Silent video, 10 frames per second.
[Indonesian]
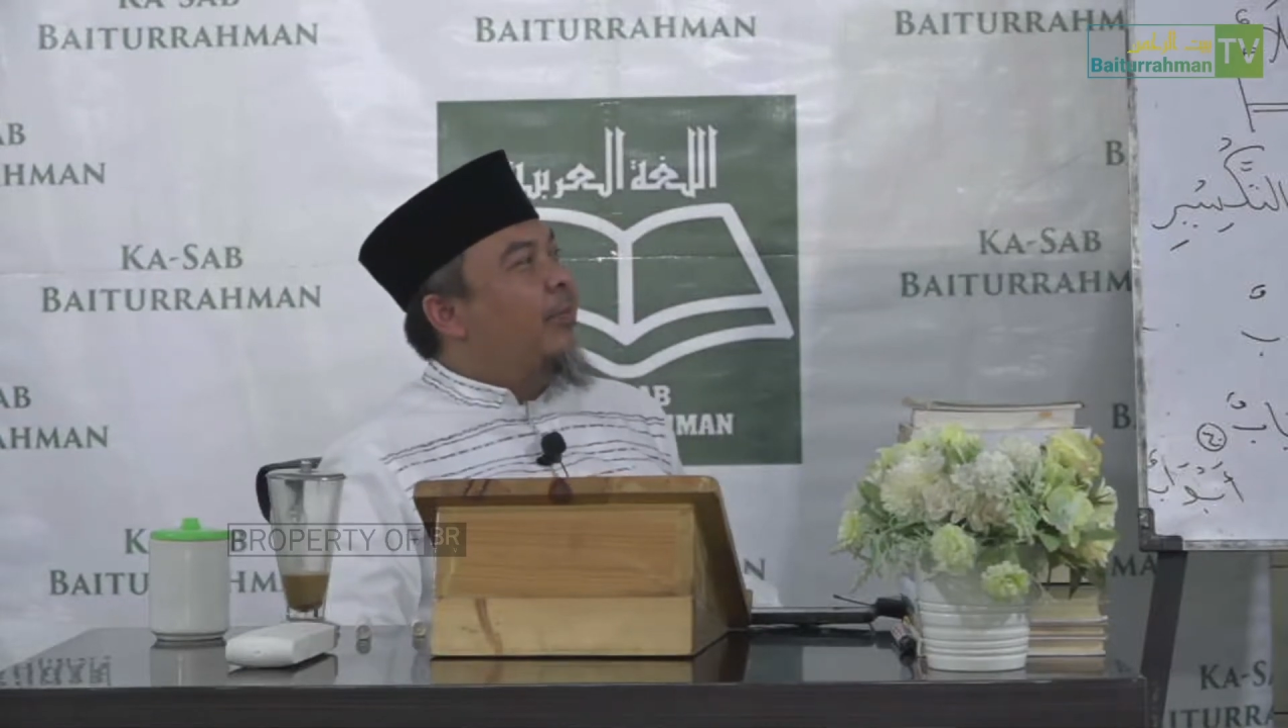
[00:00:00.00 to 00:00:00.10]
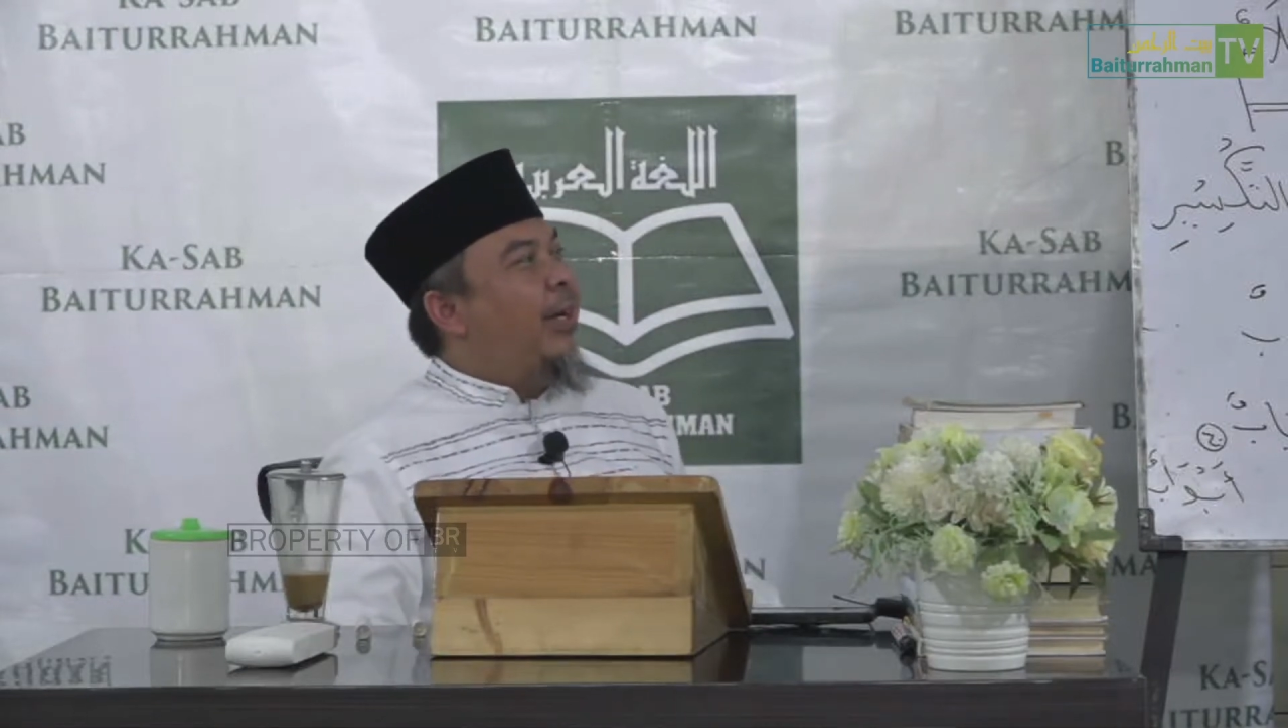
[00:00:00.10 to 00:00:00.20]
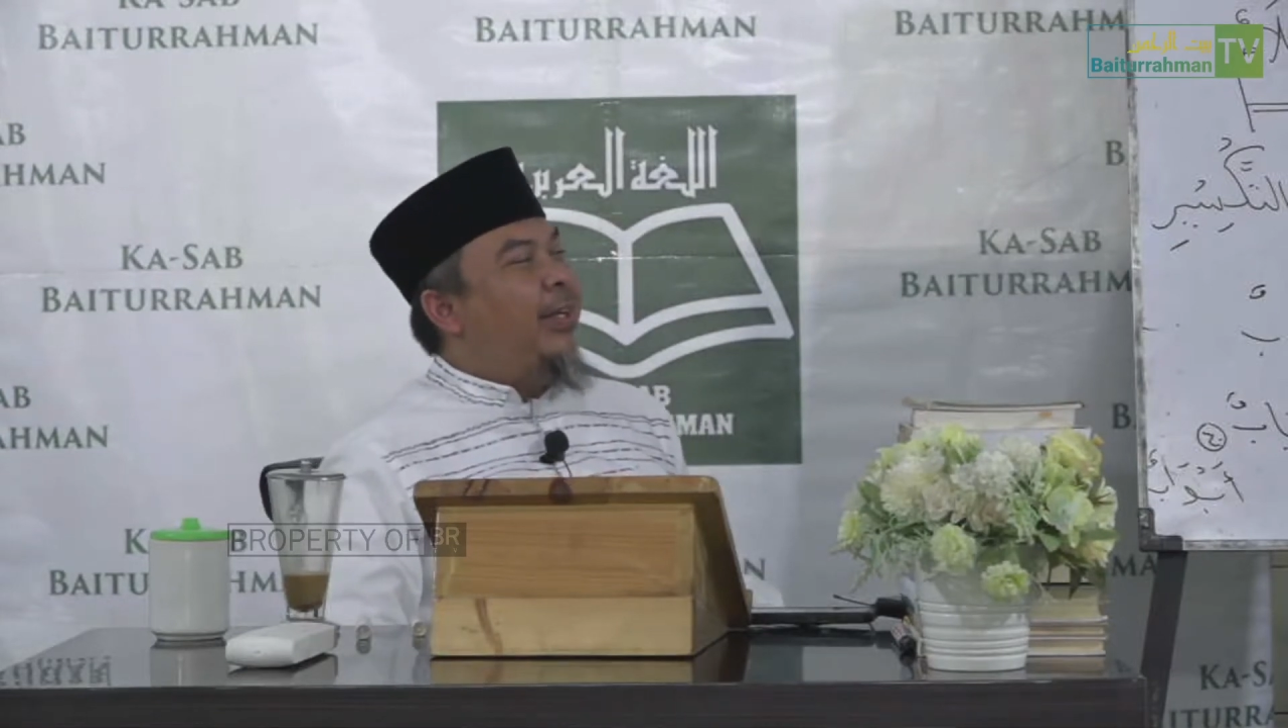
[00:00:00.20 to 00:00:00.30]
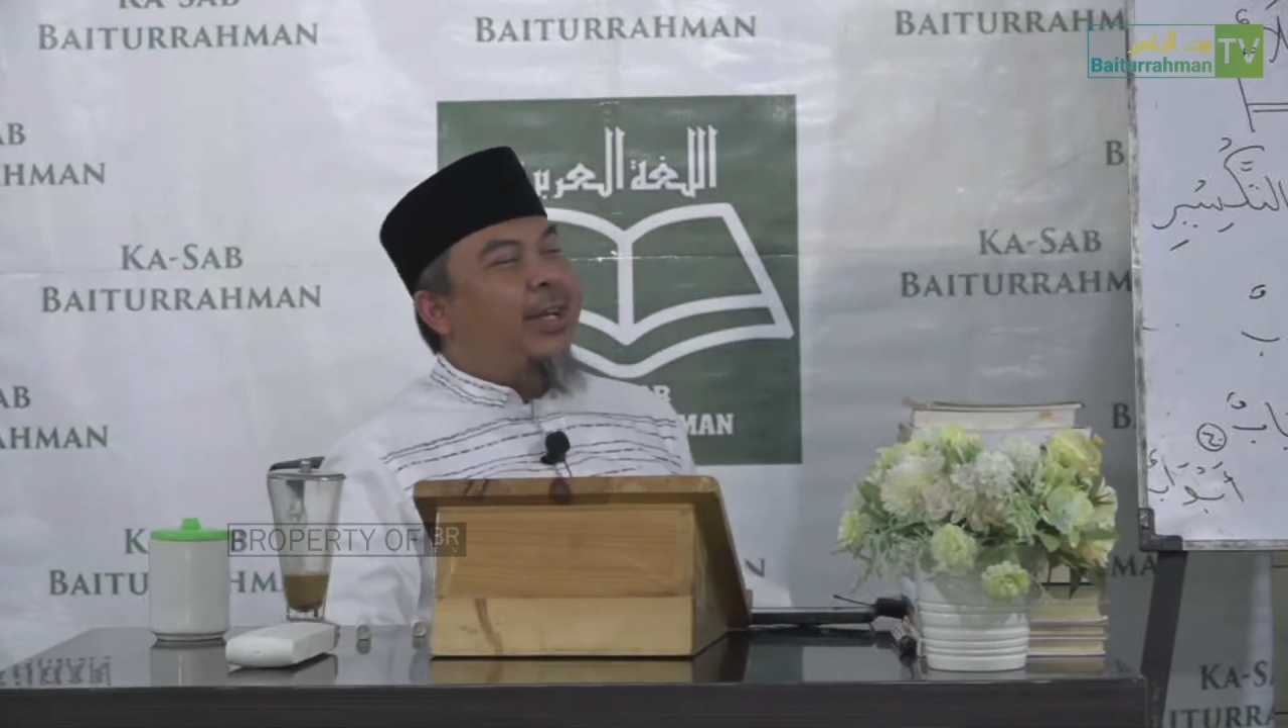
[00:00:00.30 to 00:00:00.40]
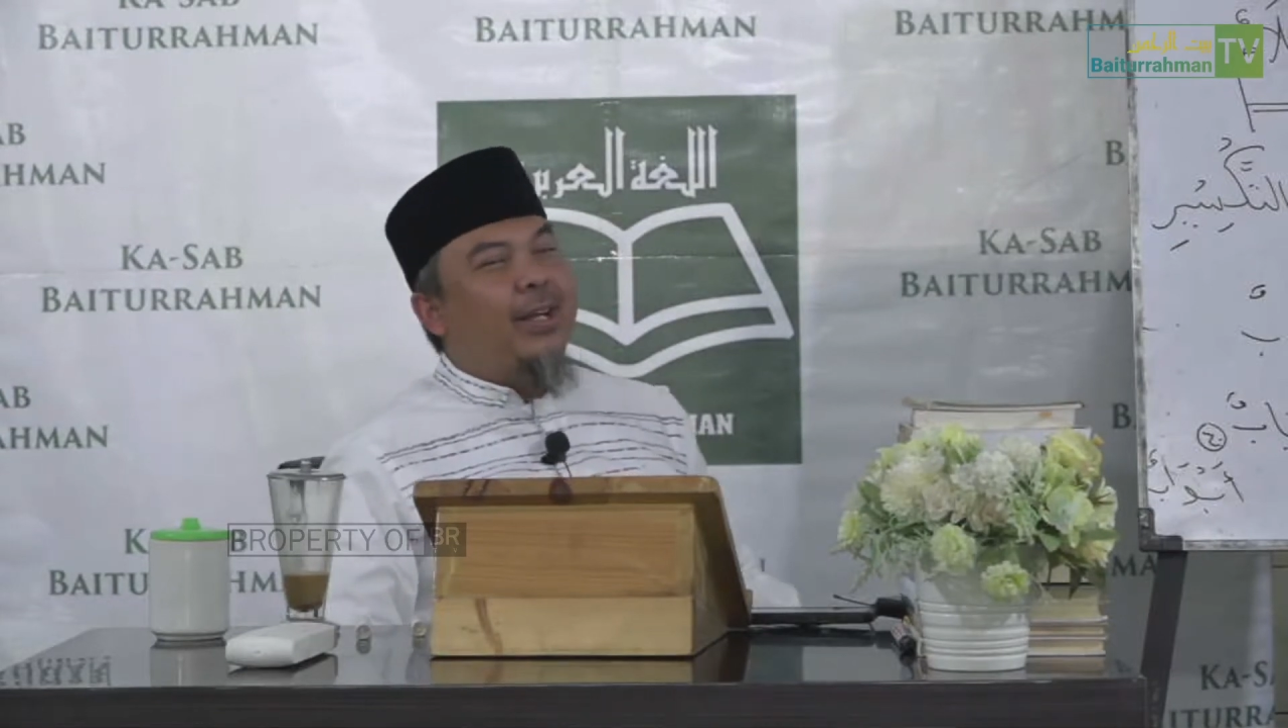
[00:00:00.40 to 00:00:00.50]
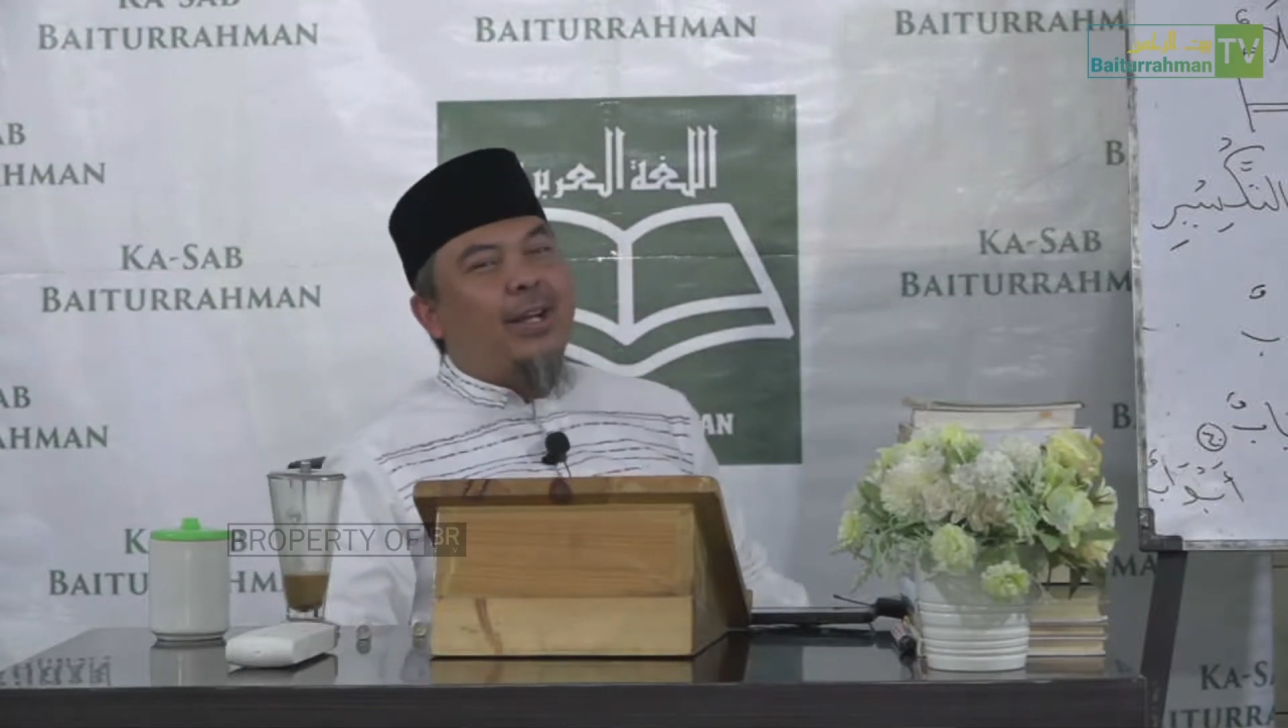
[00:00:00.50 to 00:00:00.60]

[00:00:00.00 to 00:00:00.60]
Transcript: Makanya